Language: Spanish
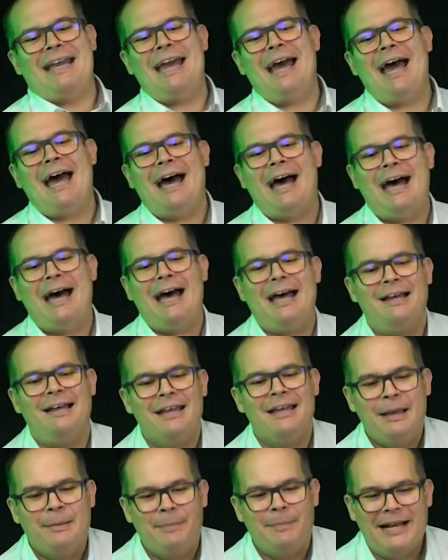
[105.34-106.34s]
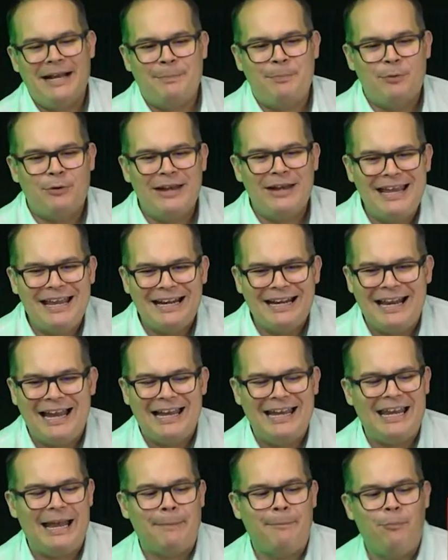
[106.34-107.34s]
caja para
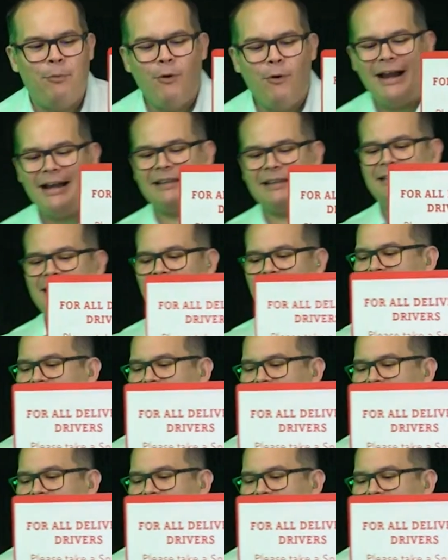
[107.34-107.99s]
ponerla en la puerta